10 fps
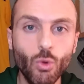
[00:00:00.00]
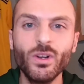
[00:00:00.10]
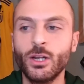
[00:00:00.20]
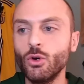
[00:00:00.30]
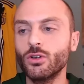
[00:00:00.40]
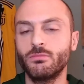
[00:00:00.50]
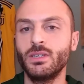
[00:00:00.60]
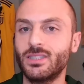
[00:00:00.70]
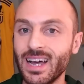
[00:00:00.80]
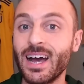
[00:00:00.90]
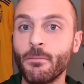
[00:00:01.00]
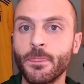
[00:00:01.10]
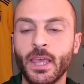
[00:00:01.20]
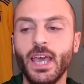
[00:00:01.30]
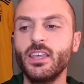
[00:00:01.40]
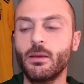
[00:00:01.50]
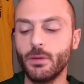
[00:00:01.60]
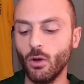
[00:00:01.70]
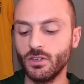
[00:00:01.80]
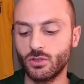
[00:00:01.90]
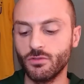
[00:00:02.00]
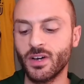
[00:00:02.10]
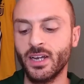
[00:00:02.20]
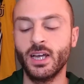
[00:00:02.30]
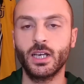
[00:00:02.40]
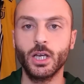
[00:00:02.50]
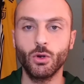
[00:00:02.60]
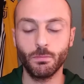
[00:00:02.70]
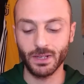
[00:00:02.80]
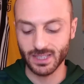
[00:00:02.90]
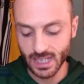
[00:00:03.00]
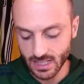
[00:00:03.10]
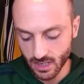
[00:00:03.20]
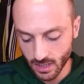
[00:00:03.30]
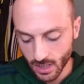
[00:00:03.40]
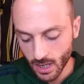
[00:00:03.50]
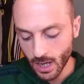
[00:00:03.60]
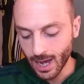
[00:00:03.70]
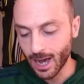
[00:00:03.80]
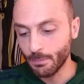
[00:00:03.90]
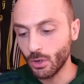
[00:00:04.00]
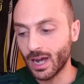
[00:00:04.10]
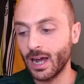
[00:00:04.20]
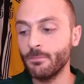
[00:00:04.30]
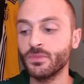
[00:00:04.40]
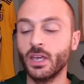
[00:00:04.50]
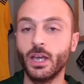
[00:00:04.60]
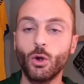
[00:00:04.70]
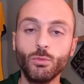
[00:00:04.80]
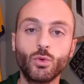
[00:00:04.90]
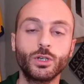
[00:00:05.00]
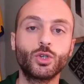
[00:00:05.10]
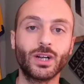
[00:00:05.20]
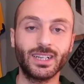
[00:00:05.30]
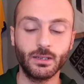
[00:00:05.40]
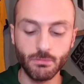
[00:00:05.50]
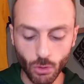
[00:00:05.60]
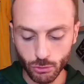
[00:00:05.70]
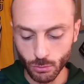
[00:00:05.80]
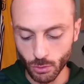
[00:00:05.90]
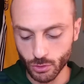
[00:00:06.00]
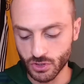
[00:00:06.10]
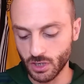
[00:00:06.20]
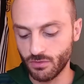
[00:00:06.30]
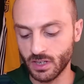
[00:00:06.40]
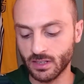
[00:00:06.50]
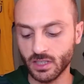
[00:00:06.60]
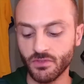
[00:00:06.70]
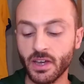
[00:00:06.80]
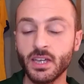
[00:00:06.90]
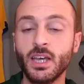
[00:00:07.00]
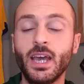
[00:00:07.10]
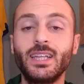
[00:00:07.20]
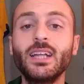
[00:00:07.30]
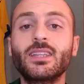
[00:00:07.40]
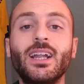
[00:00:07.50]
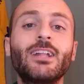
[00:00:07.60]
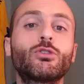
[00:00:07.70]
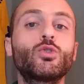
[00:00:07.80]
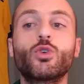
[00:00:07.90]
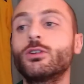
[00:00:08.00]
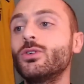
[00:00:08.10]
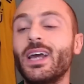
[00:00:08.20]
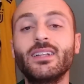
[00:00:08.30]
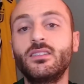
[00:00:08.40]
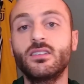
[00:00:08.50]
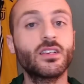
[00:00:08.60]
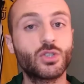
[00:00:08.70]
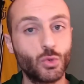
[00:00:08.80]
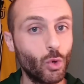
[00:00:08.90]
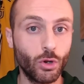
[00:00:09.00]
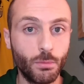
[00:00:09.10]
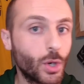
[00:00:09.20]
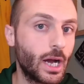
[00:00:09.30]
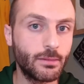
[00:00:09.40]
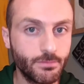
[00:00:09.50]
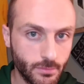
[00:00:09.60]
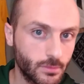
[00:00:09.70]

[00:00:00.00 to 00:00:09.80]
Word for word: un'enormità, e gli abbiamo visto fare anche gol pazzeschi a Bogà e comunque giocate molto molto significative. Ed è tra l'altro un giocatore anti-Sassuolo Bogà,